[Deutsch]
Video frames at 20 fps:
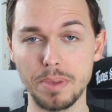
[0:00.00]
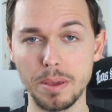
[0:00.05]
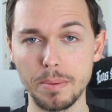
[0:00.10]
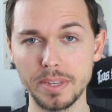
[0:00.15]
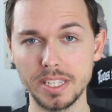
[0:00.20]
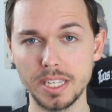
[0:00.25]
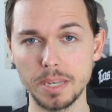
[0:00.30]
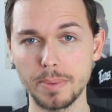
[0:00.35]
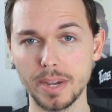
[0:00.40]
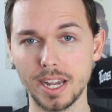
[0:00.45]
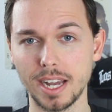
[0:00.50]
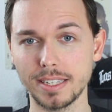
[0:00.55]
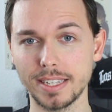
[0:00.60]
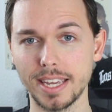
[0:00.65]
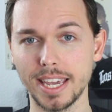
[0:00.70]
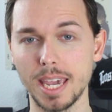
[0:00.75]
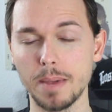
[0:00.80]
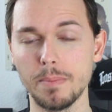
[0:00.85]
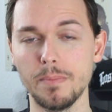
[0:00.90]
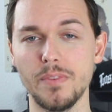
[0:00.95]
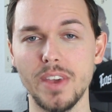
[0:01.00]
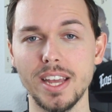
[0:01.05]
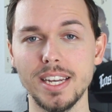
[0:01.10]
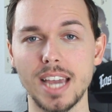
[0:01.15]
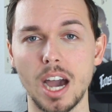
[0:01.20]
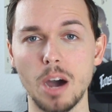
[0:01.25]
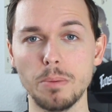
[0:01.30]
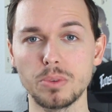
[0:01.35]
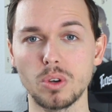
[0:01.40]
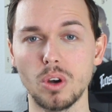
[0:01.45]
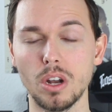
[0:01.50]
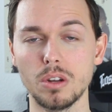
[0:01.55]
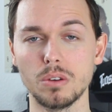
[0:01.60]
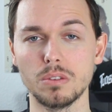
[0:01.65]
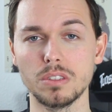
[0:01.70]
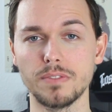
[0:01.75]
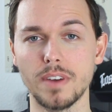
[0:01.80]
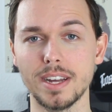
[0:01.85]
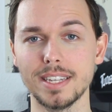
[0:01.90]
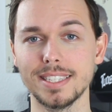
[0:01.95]
BBC bekannt gegeben, wer die Hauptrolle,
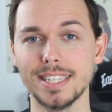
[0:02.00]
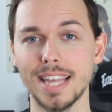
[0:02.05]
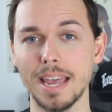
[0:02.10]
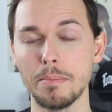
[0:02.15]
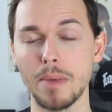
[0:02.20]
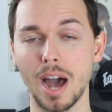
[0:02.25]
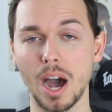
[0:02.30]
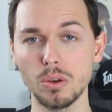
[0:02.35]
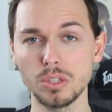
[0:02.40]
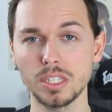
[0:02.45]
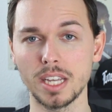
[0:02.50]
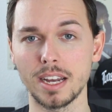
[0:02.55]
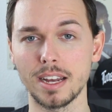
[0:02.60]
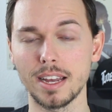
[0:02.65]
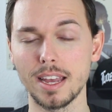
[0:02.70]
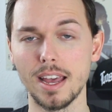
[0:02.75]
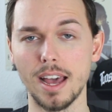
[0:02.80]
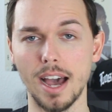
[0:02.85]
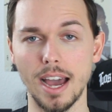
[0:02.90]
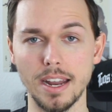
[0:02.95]
und zwar Sam Hauser,